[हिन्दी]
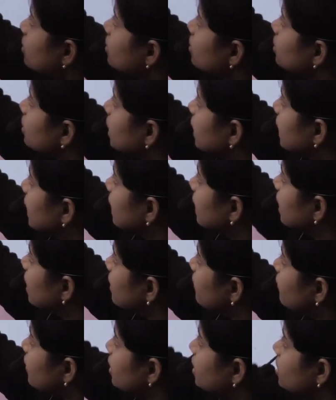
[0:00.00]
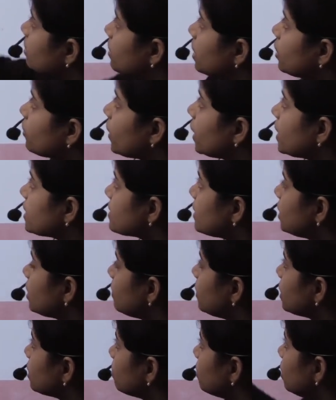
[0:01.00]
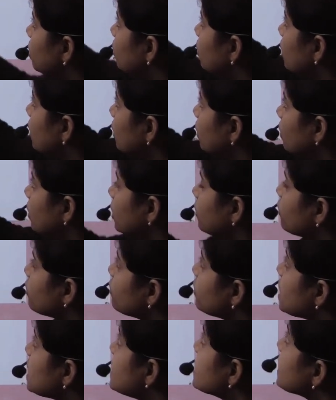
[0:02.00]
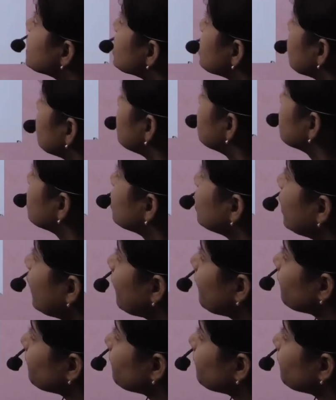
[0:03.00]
दिख ही रहा है फिगर में ट्वेंटी सेंटीमीटर बिलो है और ये फिफ्टीन सेंटीमीटर है